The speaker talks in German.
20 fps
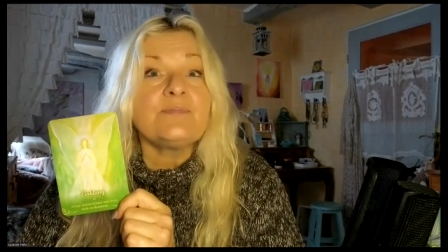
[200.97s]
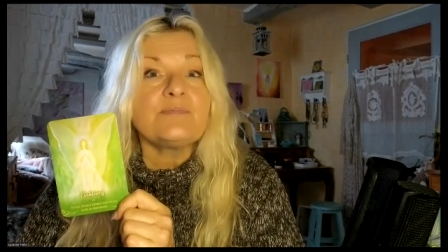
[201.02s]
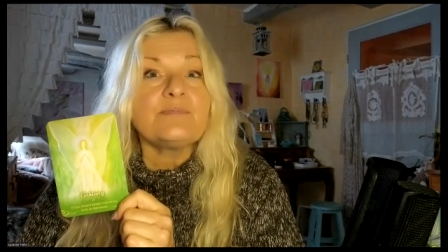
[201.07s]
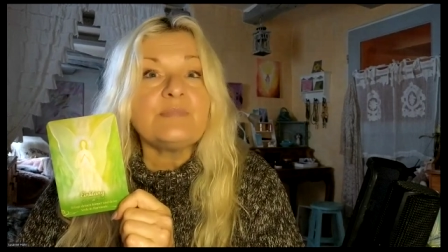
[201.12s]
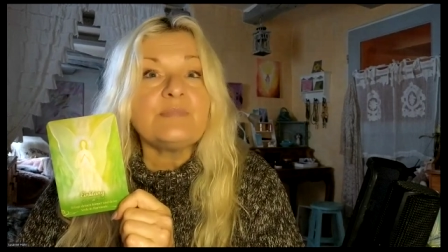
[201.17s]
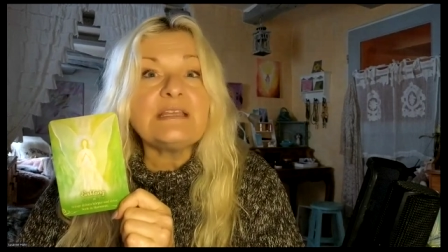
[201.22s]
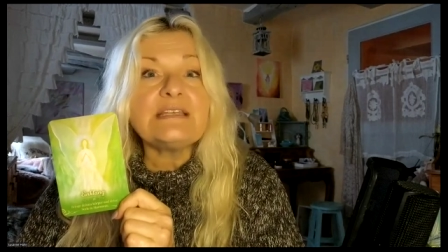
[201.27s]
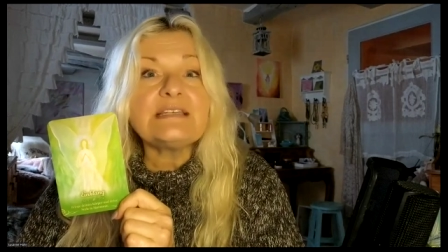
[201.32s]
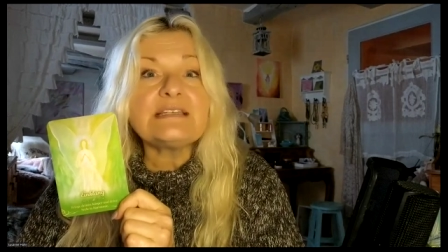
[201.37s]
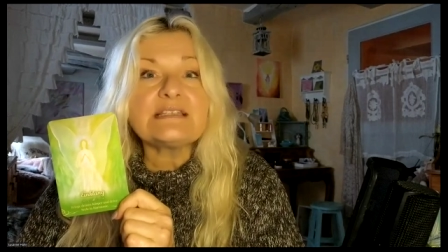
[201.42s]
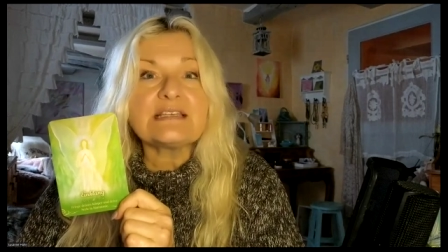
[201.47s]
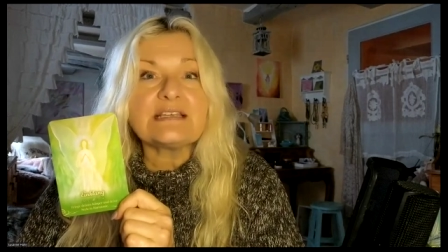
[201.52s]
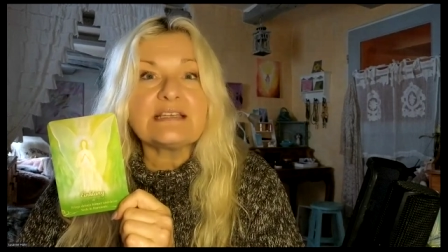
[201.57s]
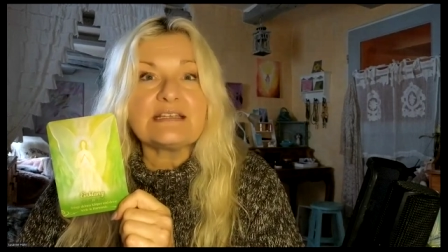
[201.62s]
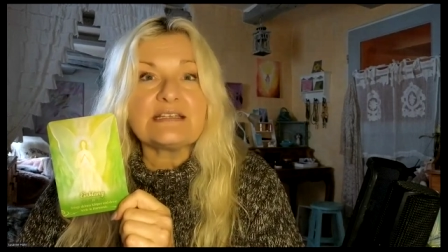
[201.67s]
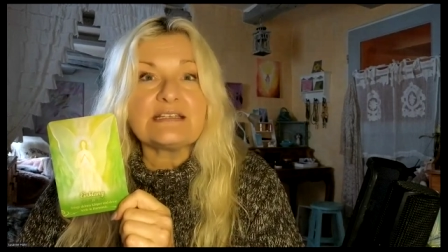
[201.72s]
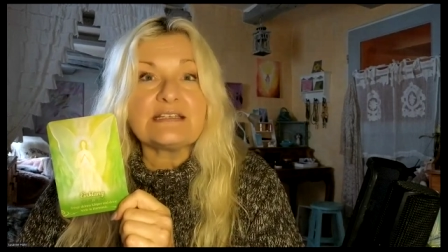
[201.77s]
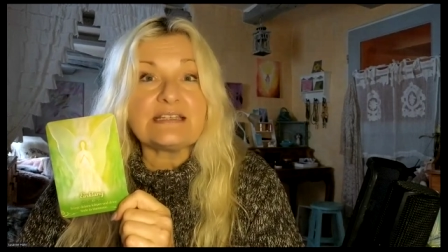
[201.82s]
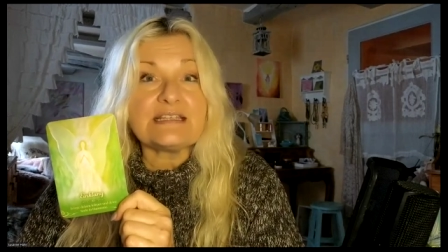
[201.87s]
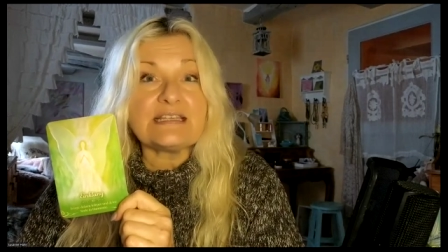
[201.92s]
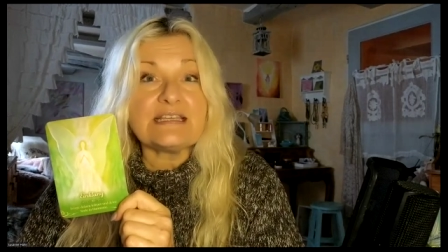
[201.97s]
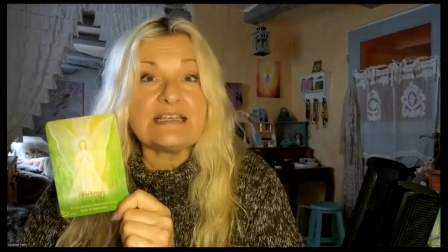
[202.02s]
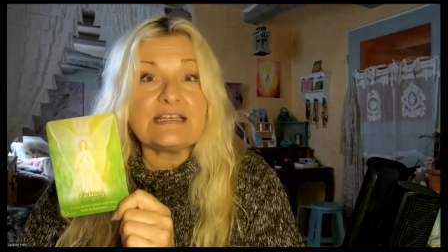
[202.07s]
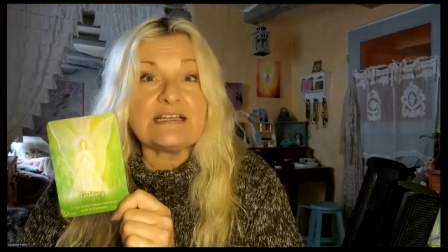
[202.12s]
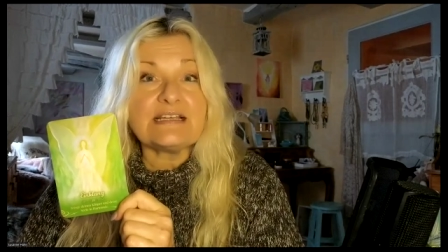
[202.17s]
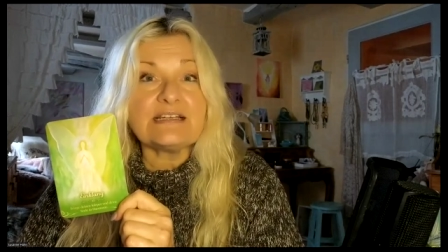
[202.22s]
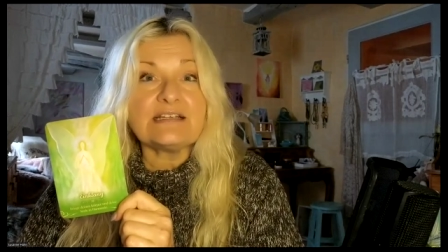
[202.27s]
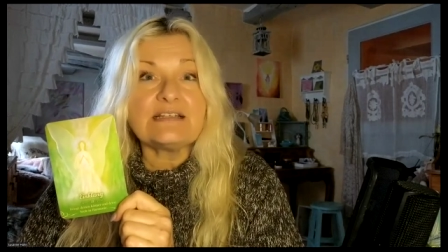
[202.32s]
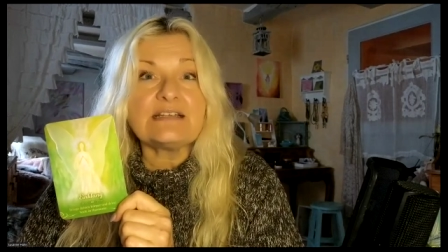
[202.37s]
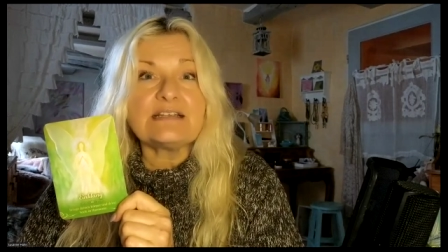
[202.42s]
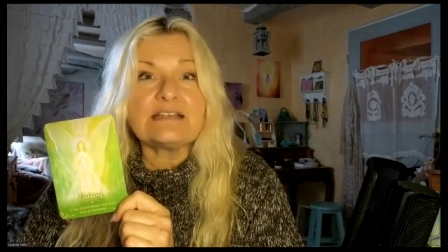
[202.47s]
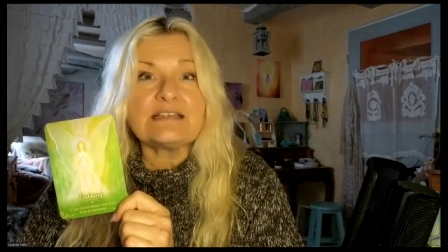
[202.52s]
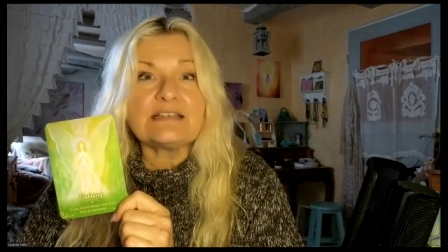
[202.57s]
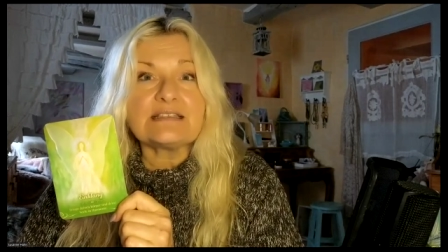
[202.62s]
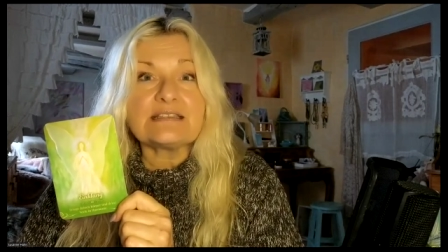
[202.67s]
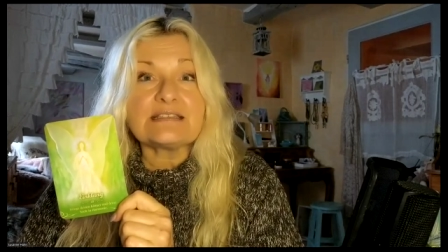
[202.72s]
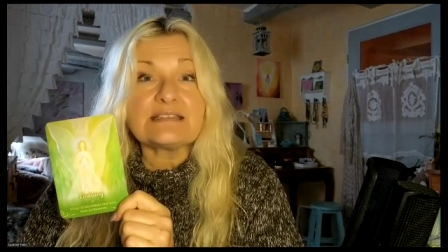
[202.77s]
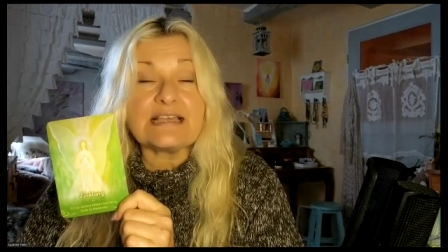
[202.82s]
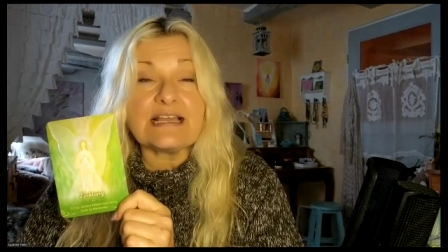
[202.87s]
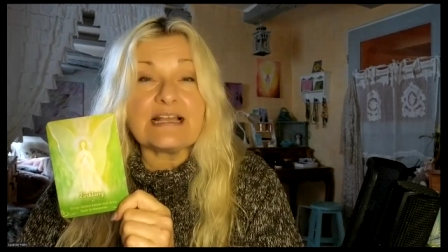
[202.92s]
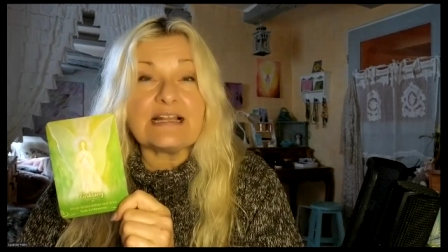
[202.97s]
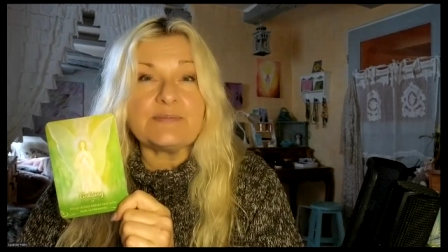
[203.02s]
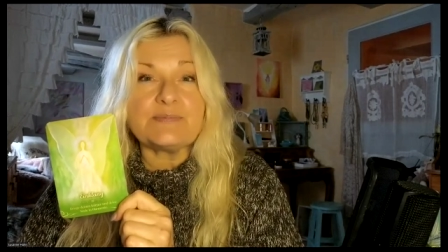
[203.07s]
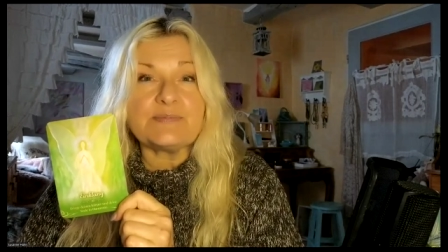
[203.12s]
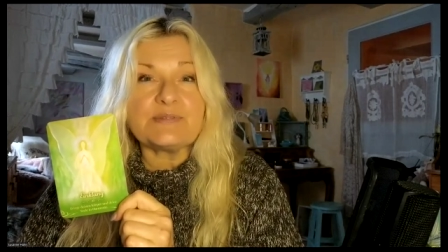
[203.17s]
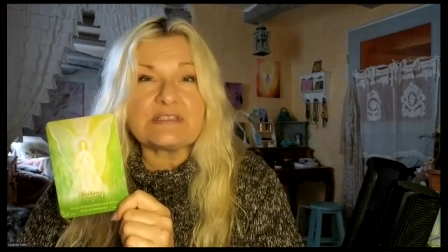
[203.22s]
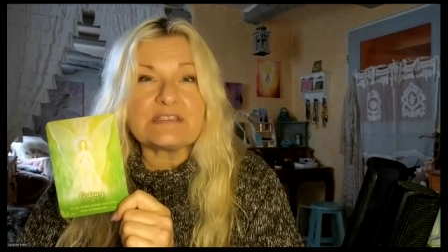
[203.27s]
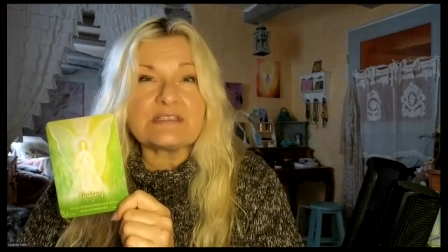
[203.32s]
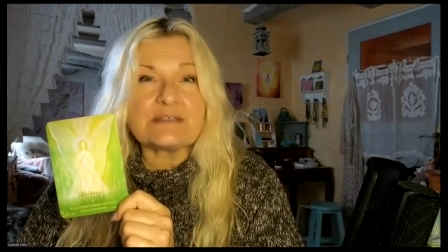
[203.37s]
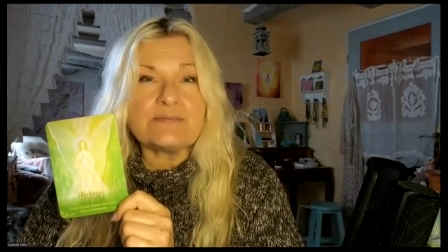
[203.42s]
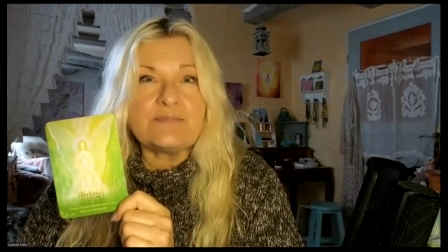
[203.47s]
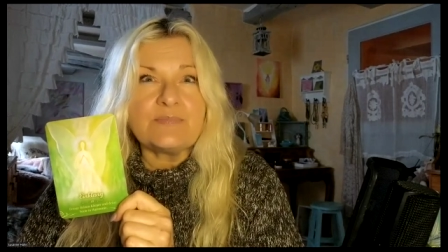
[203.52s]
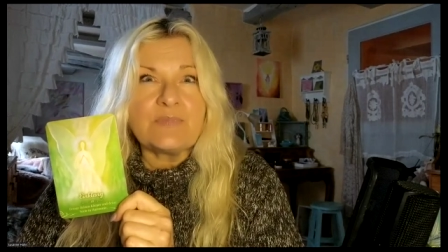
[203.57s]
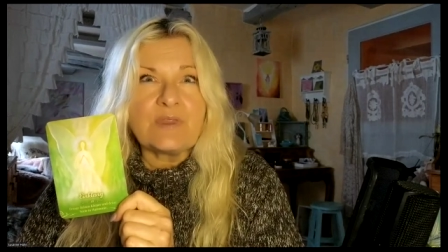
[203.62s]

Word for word: mit dir selbst.